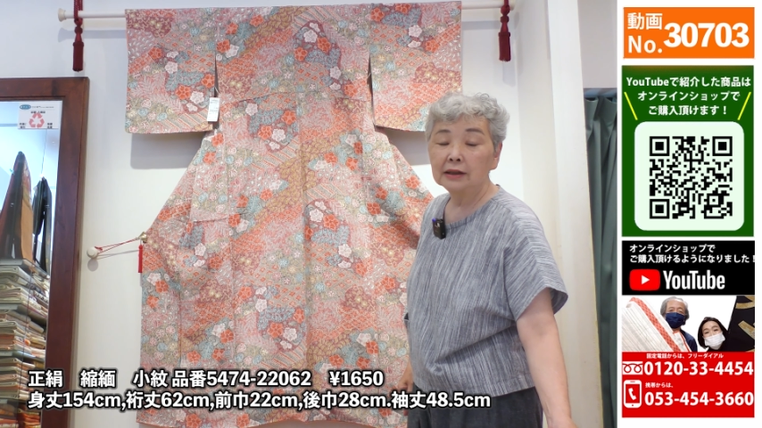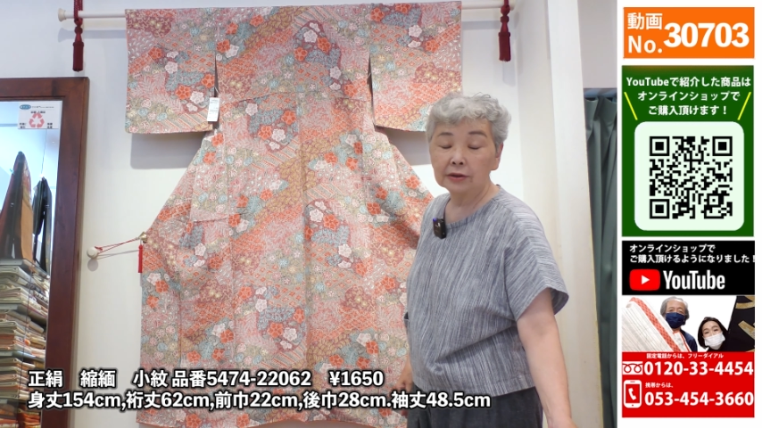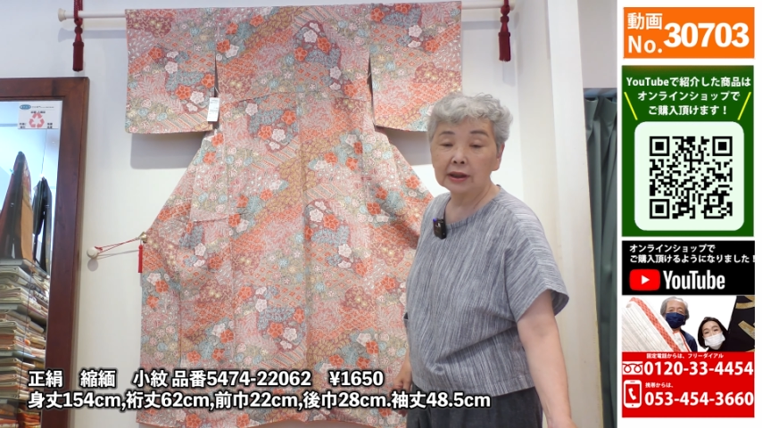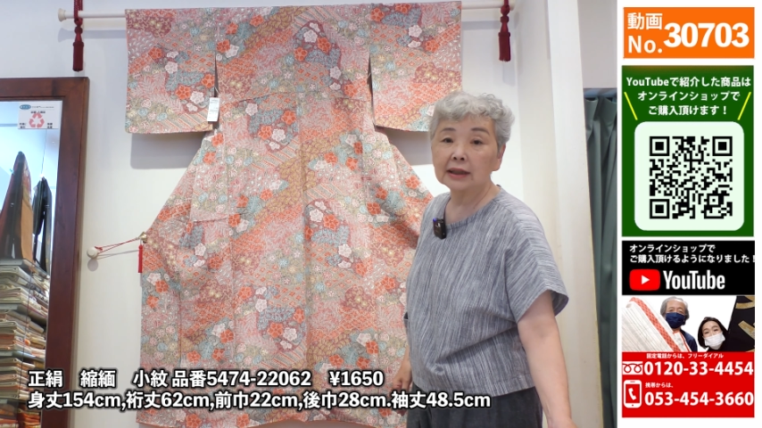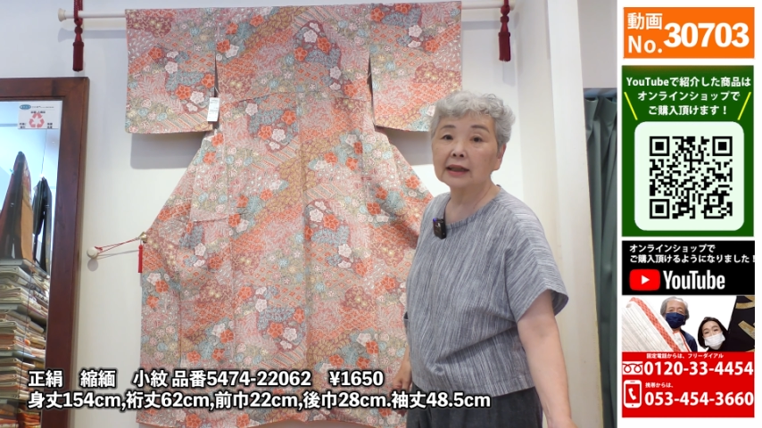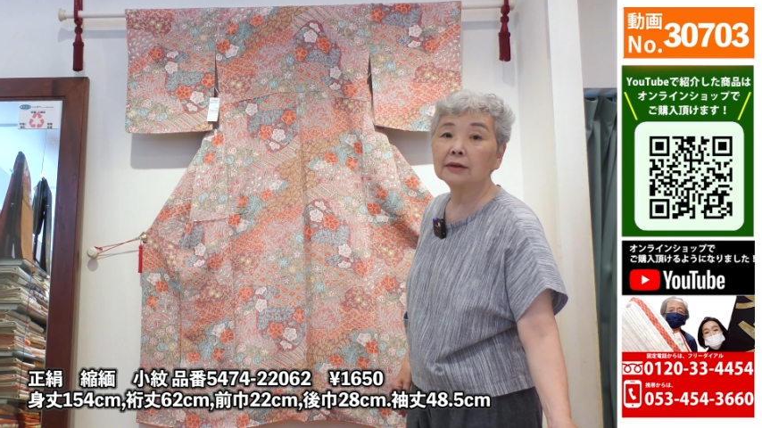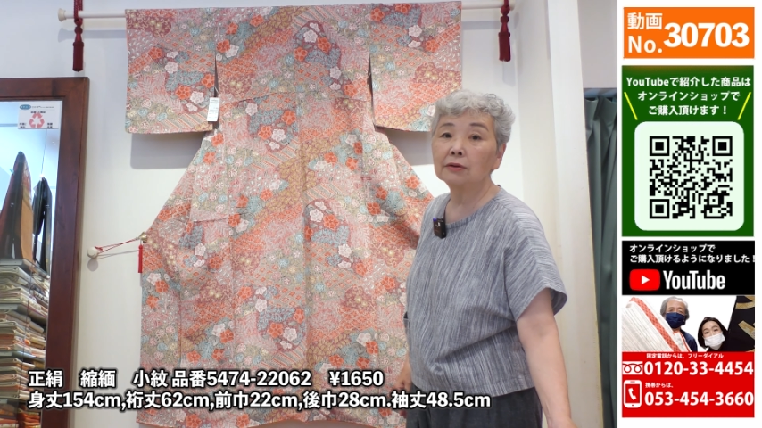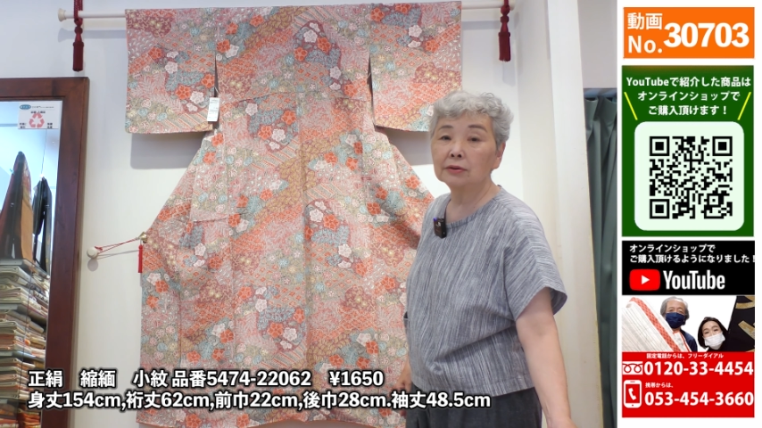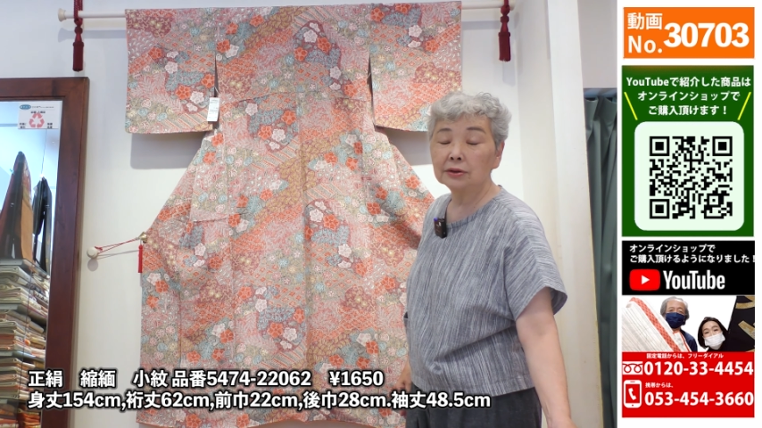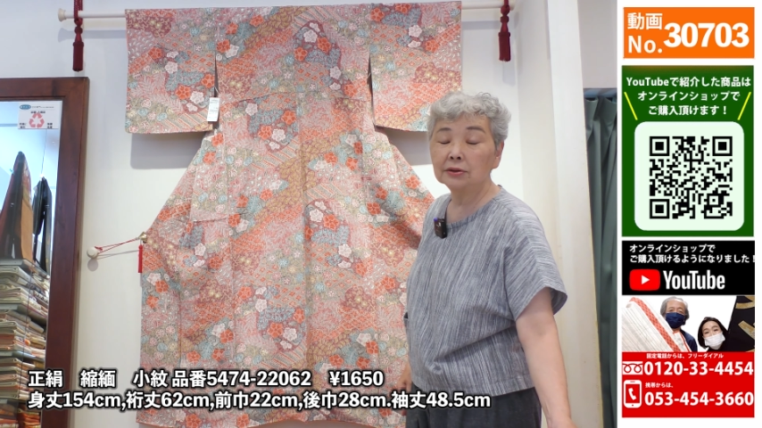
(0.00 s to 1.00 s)
雪丈
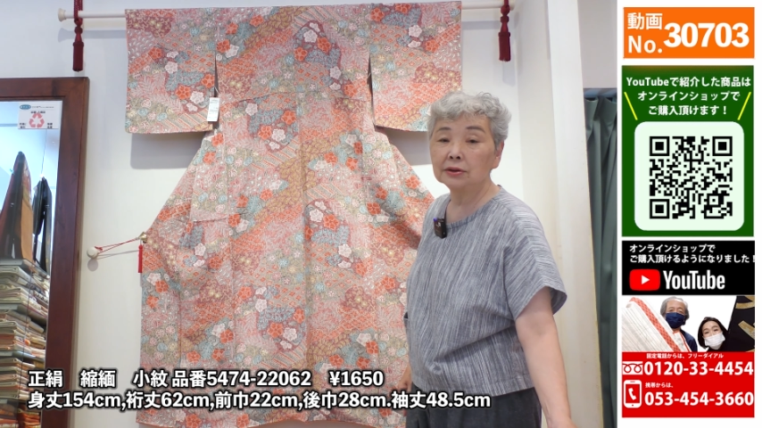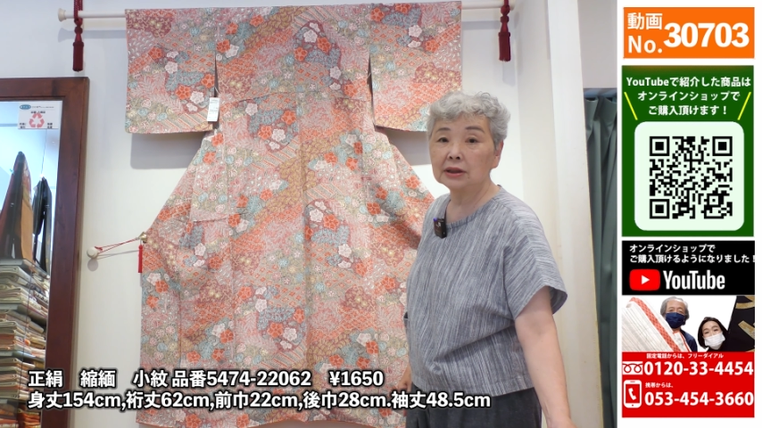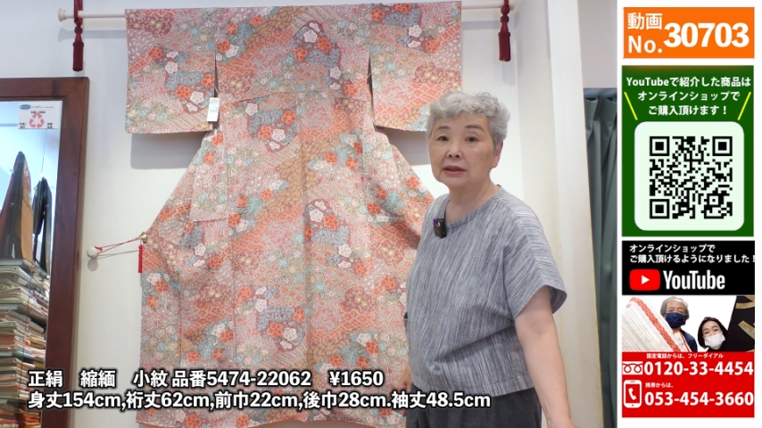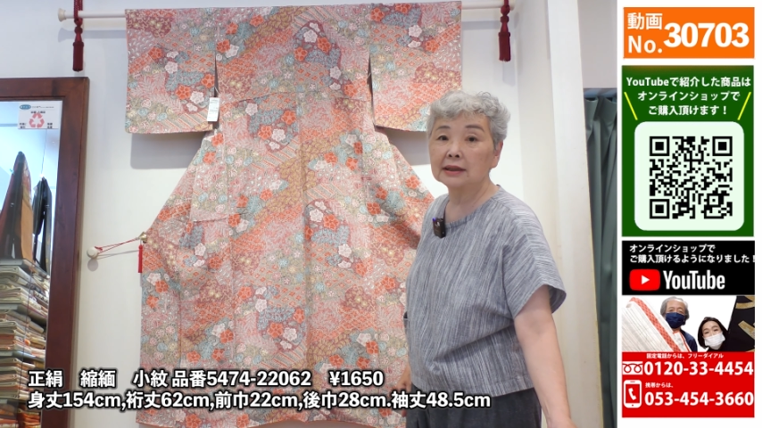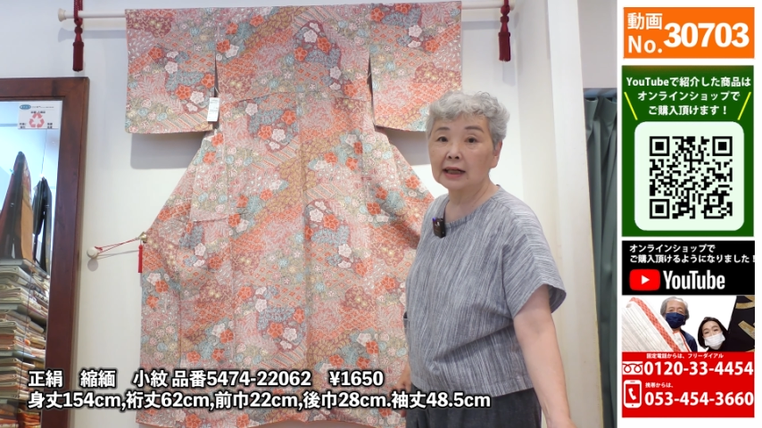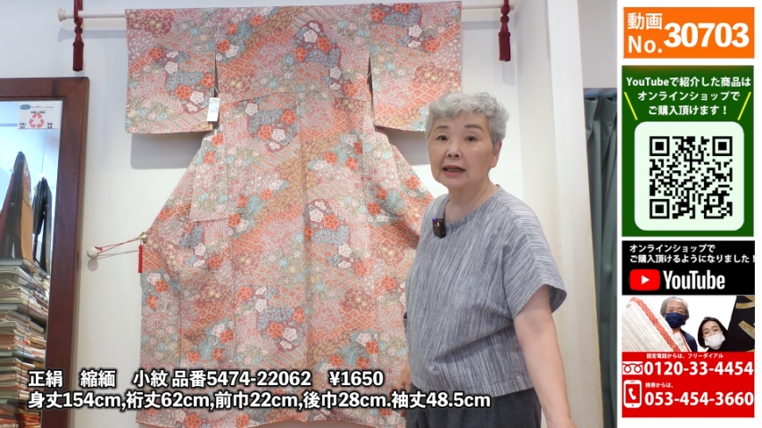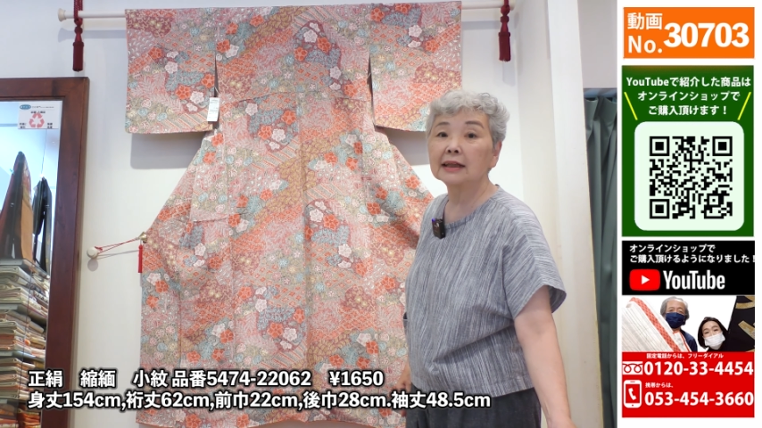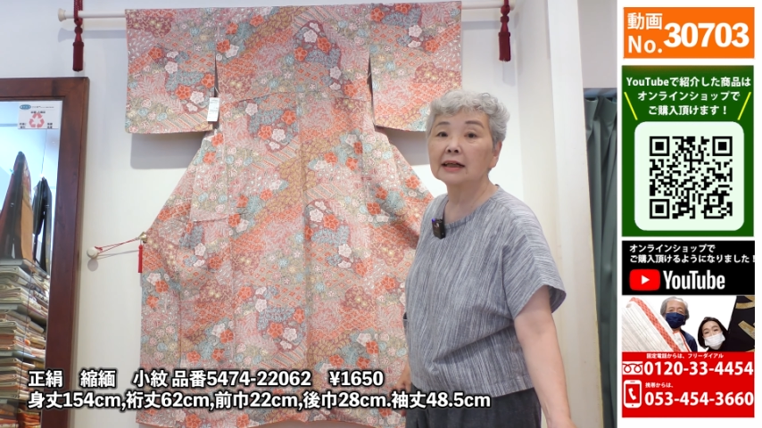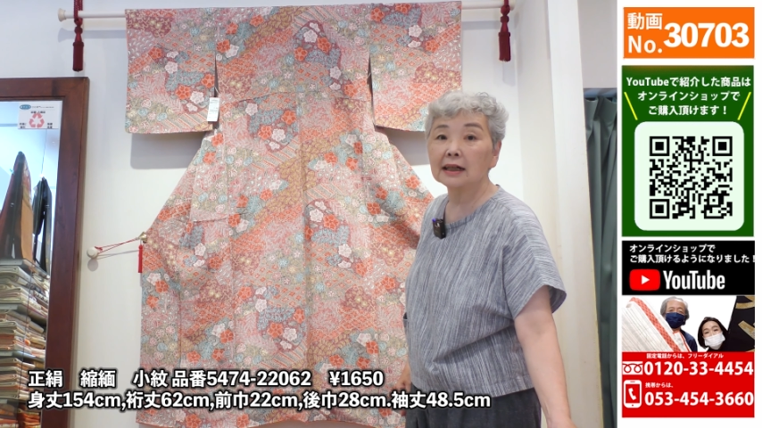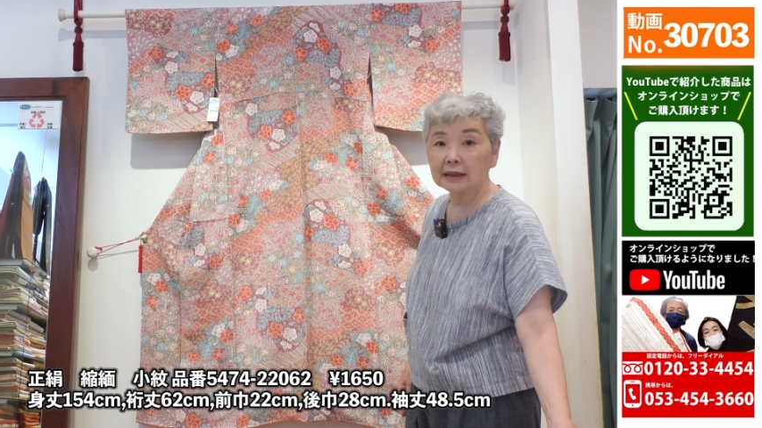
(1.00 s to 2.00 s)
62ってなか
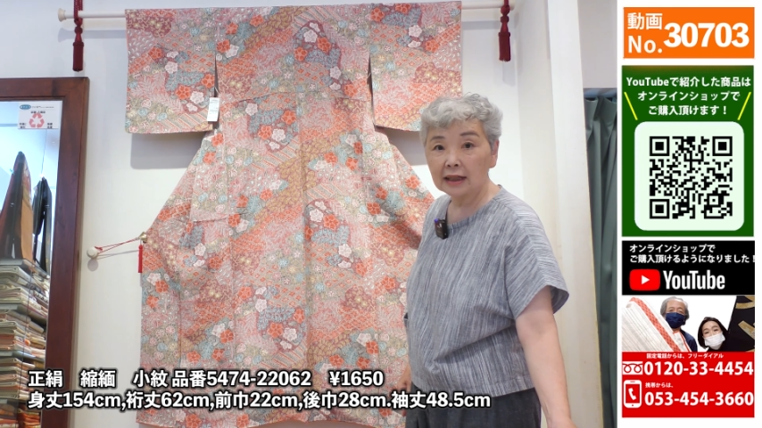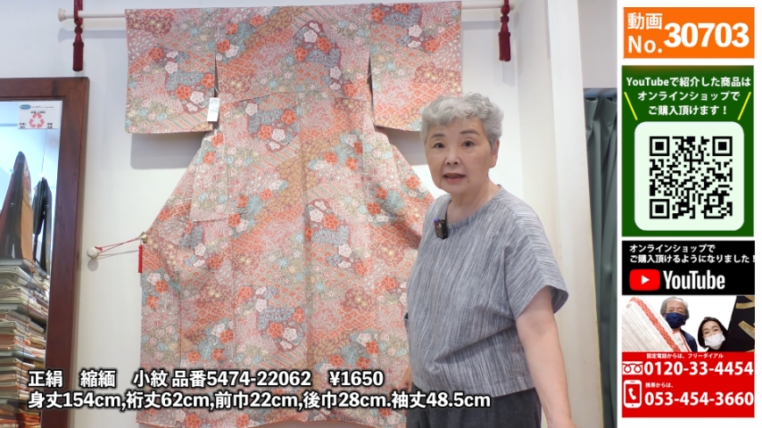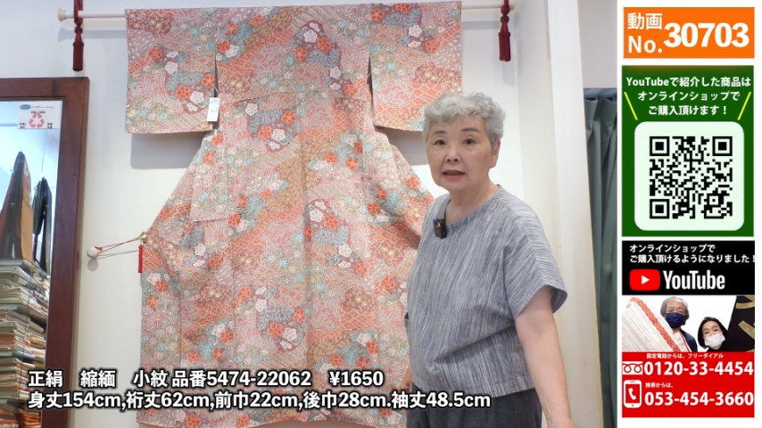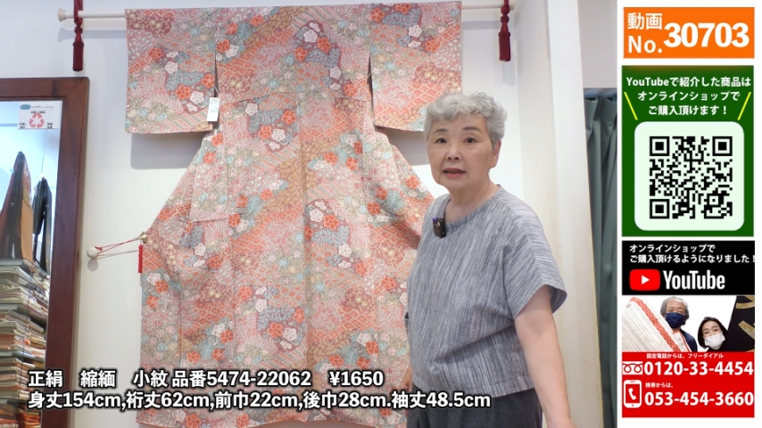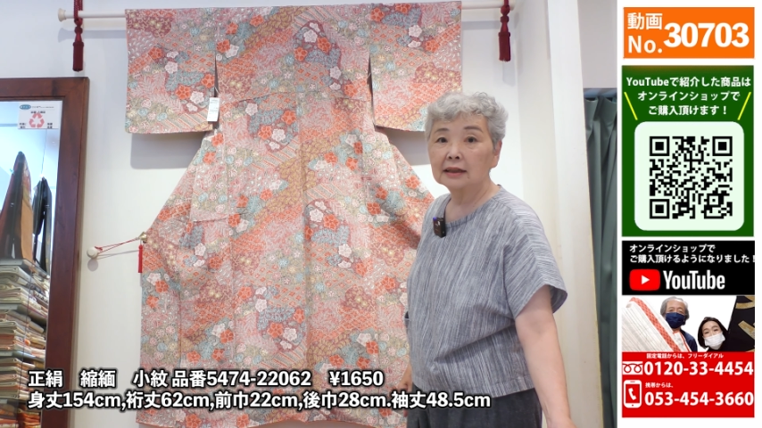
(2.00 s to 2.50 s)
なかね